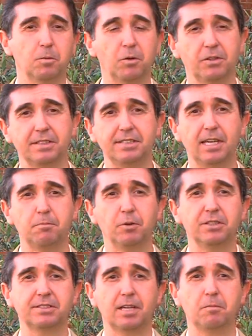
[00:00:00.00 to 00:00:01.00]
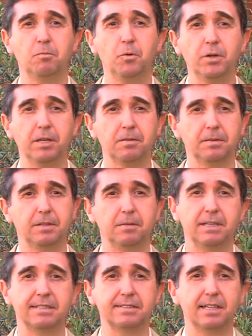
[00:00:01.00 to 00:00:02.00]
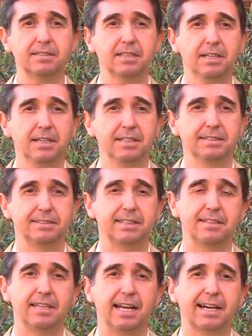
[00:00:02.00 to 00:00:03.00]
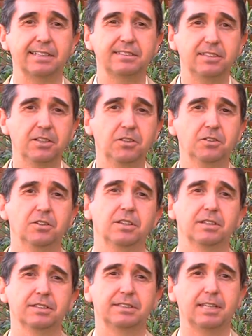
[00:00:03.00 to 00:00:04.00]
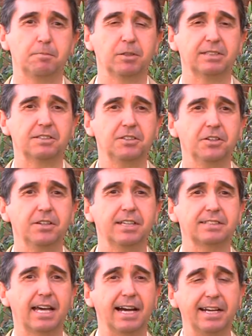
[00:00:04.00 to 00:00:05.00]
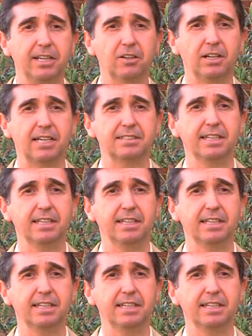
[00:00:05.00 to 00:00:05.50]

como os decía, pueden ser muy diversas, desde la gestión de explotaciones agrícolas